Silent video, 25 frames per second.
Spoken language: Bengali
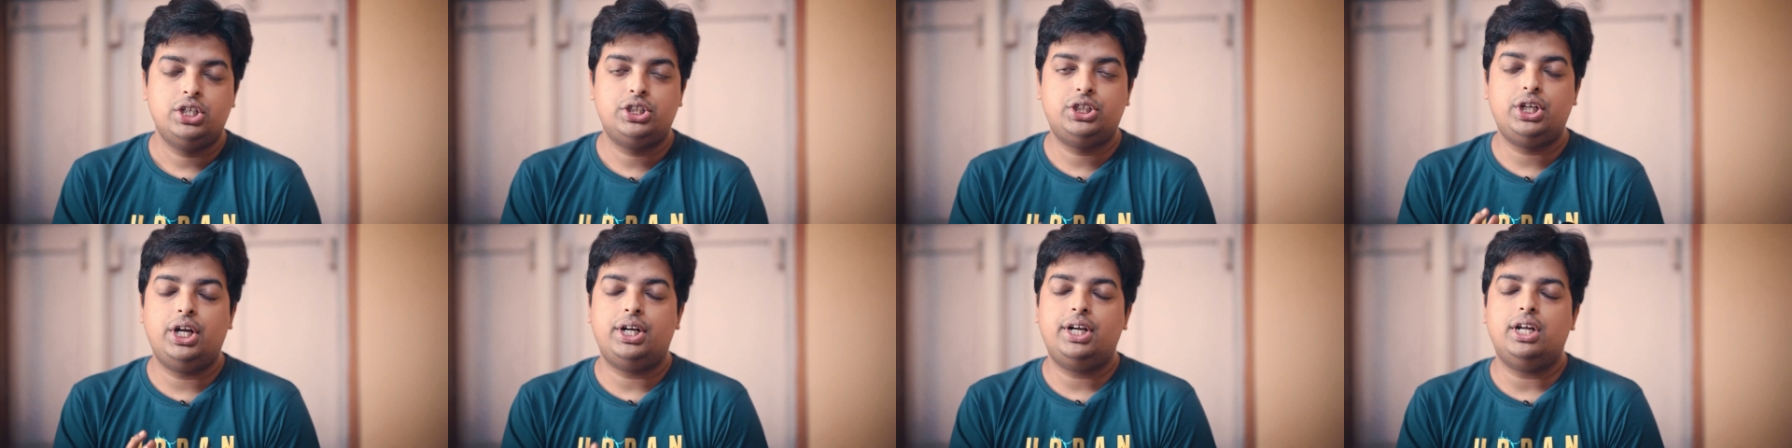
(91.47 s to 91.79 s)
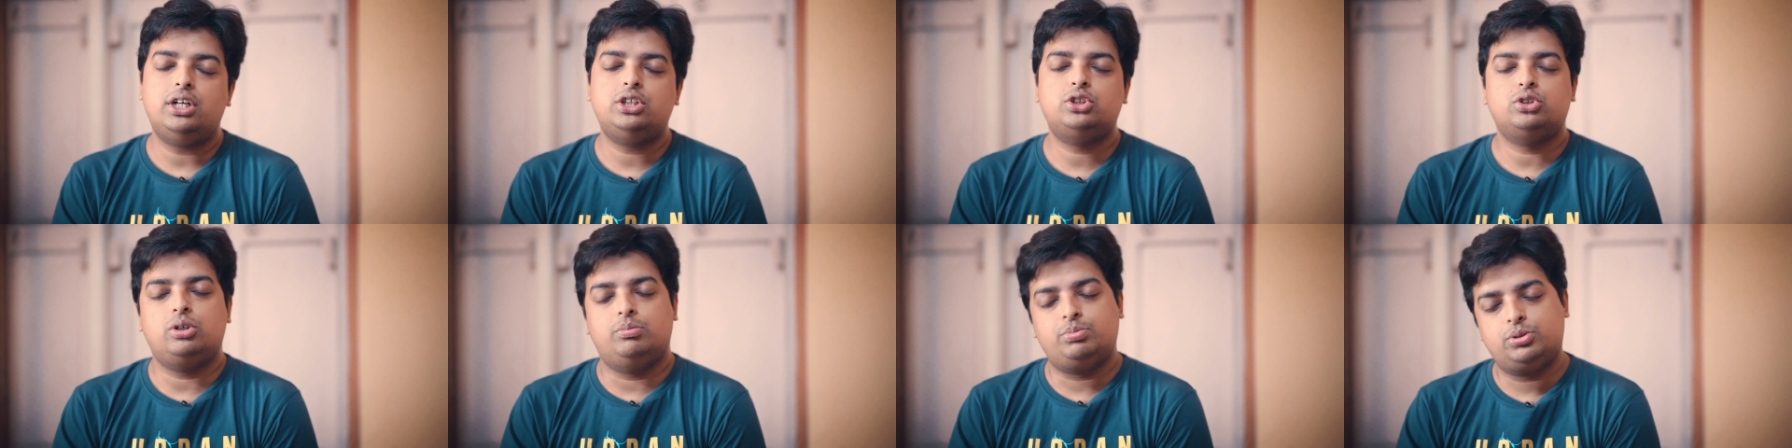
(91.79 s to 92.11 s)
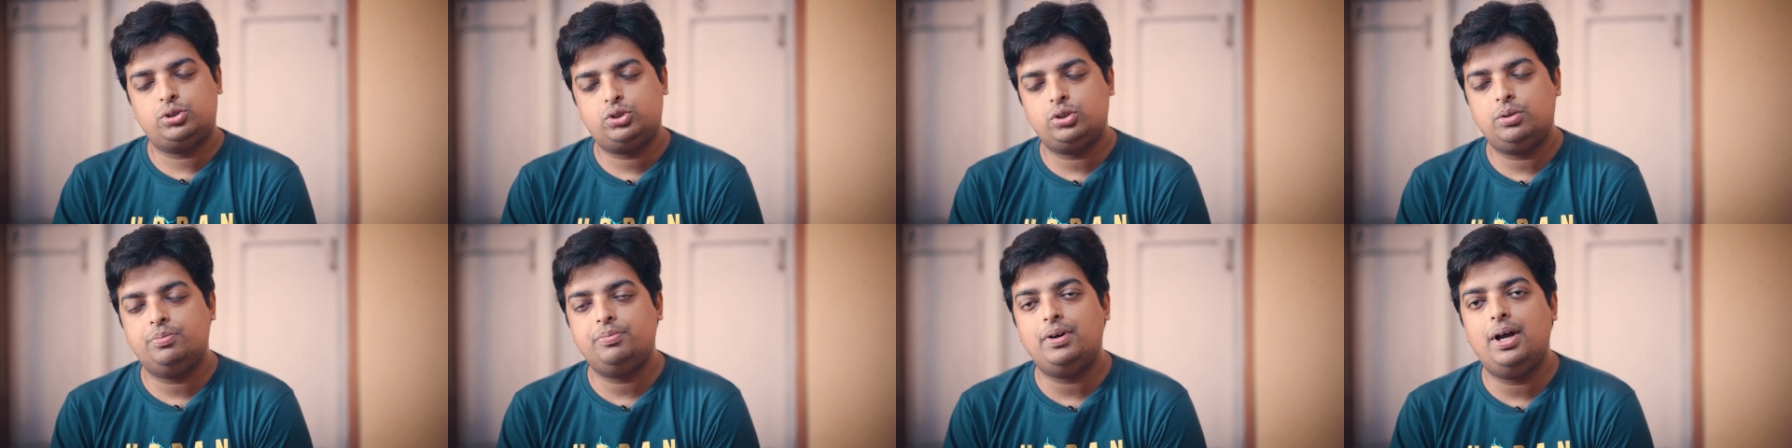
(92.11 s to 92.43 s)
সেটা
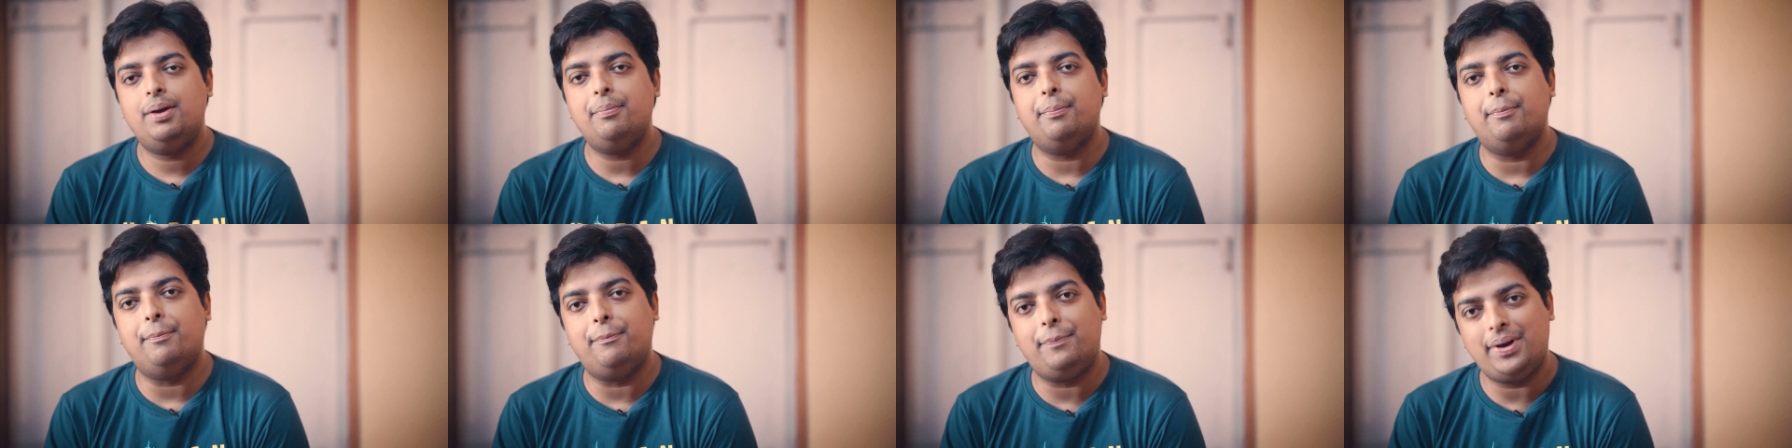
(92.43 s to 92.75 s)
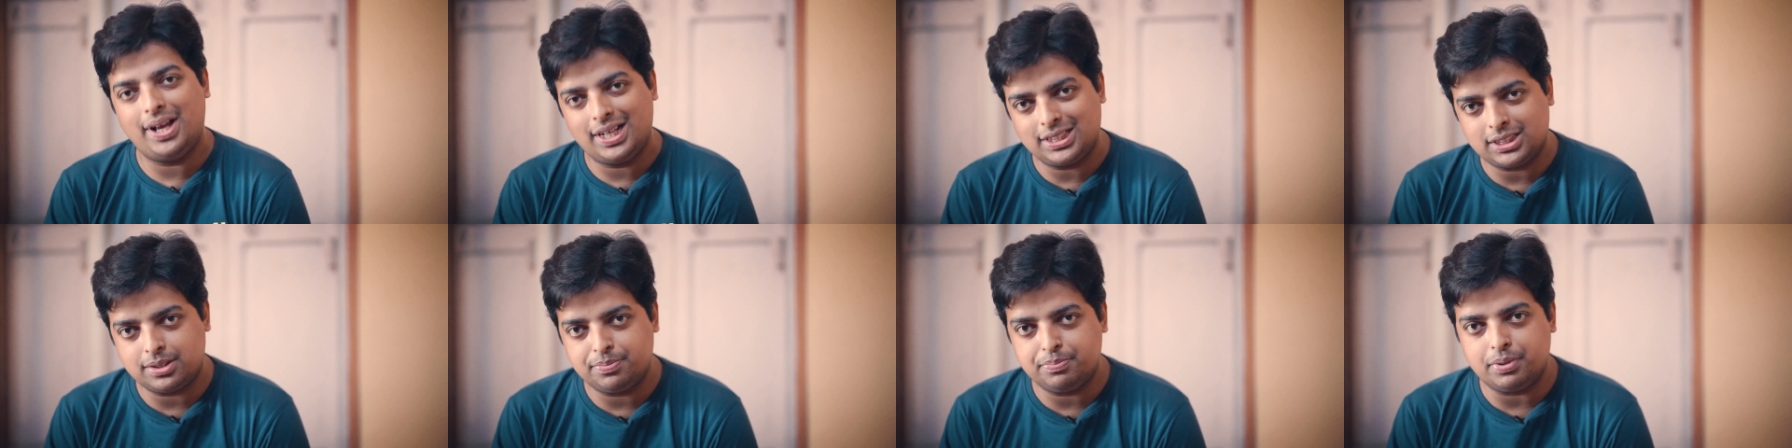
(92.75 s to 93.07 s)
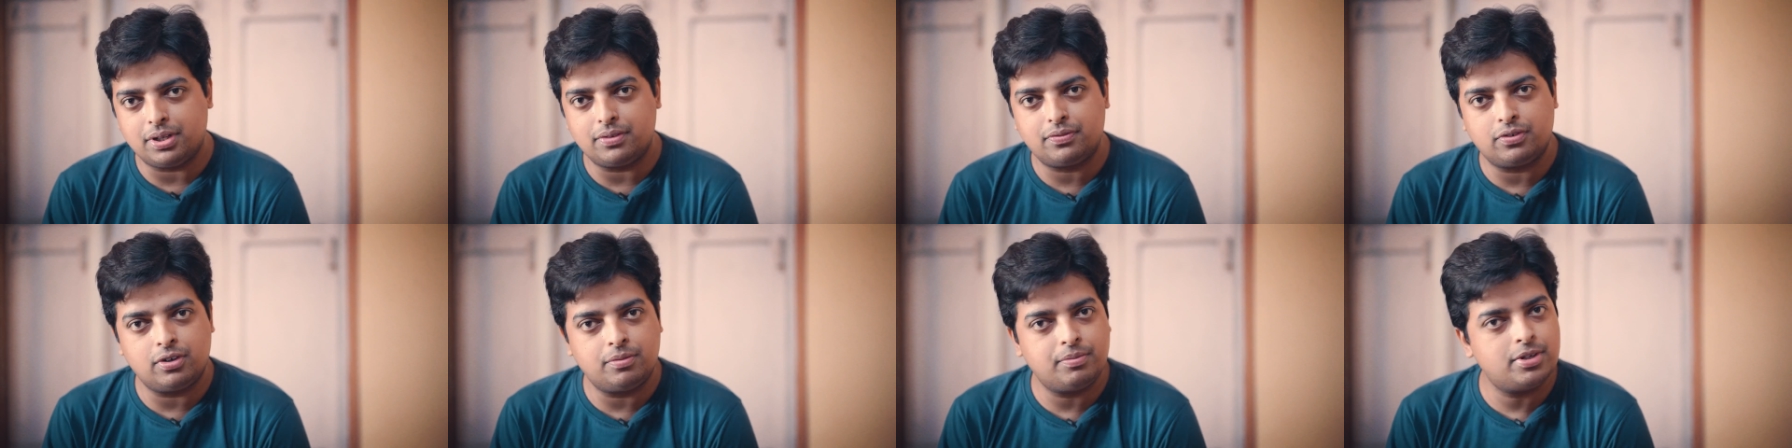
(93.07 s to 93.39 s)
সবসময় বেস্ট
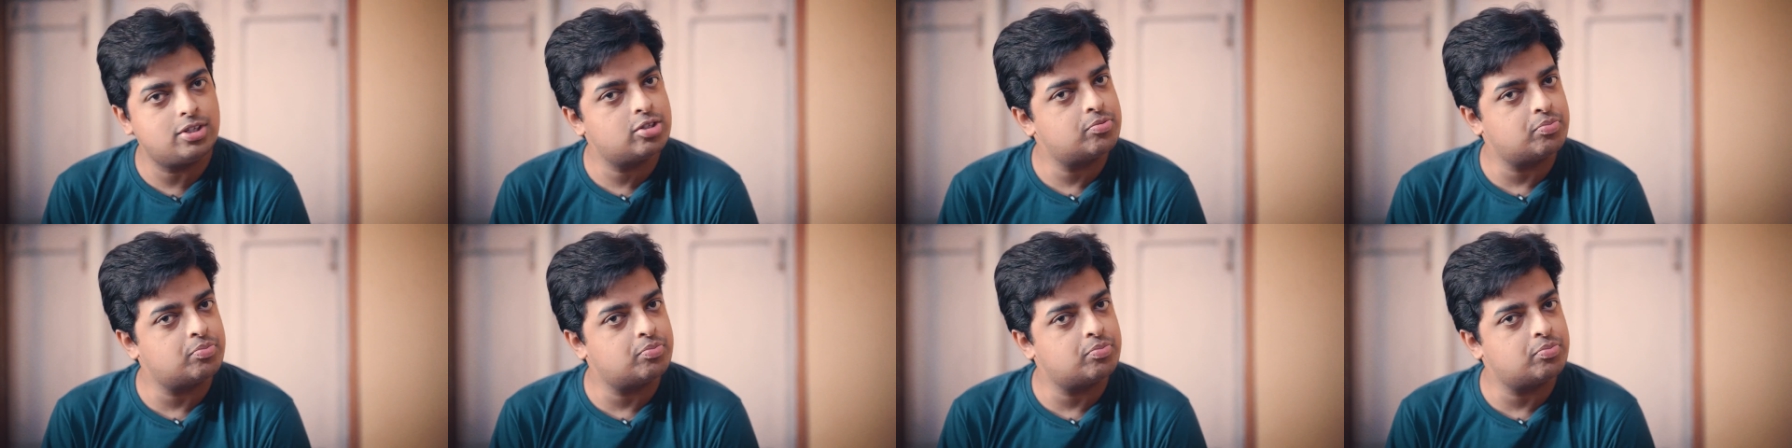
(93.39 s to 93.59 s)
পারফরমেন্স